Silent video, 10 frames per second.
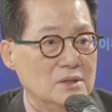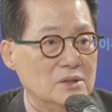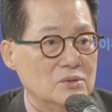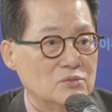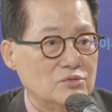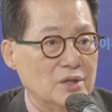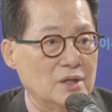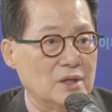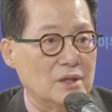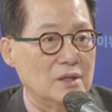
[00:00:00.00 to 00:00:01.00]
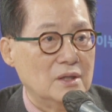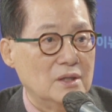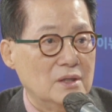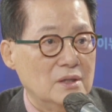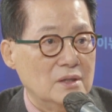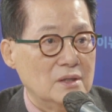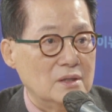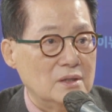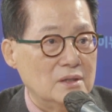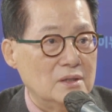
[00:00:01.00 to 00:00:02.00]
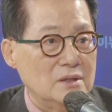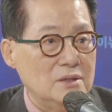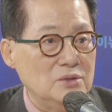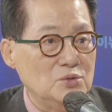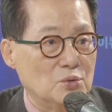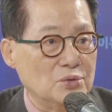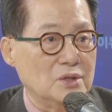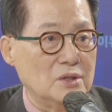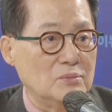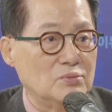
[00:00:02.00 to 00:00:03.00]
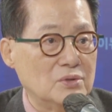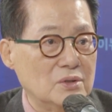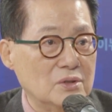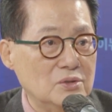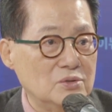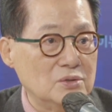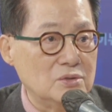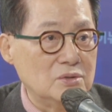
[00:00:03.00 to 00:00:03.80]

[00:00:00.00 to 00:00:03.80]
군에게 큰 용기를 불어넣는